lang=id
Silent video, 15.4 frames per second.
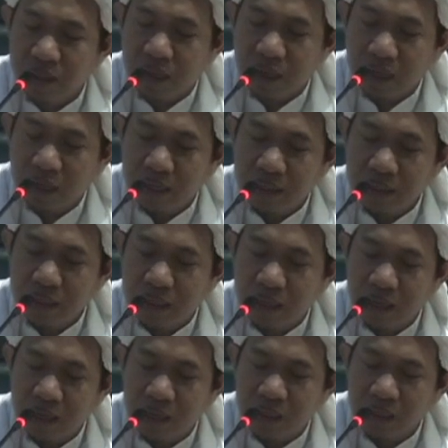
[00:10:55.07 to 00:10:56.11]
ail
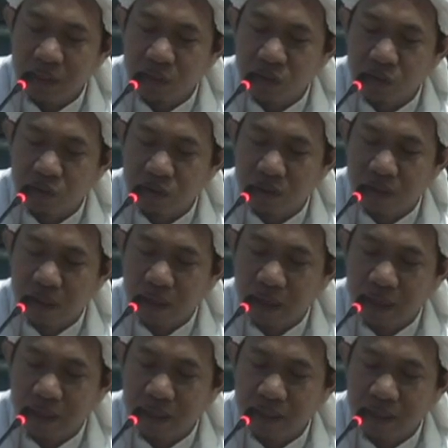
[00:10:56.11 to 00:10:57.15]
aisyul
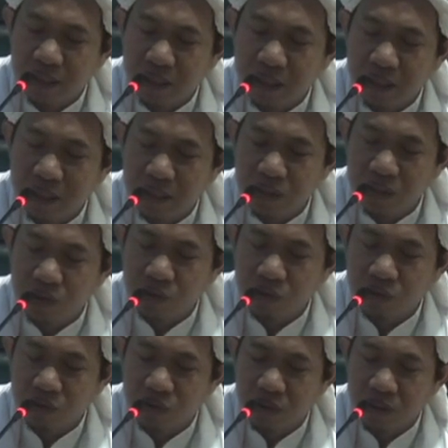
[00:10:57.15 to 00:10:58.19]
ail aisyu
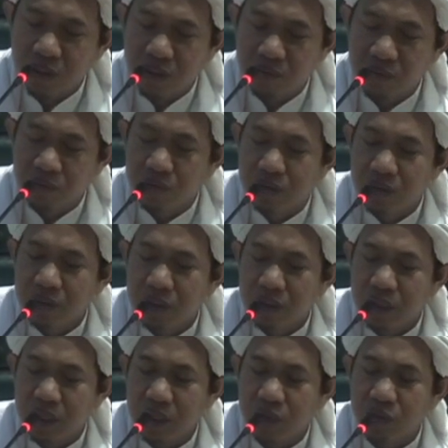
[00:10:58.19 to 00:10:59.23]
tayyibu
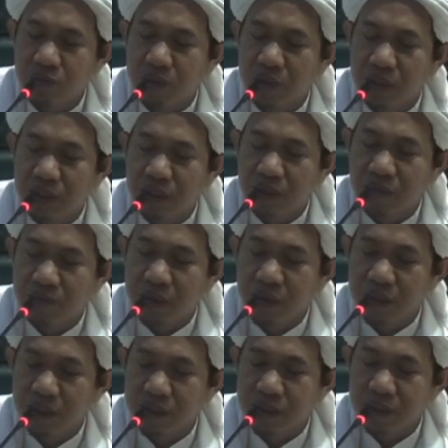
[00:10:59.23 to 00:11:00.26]
kehidupan yang
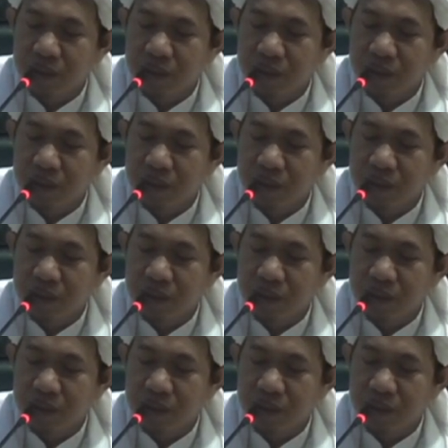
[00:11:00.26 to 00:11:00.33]
baik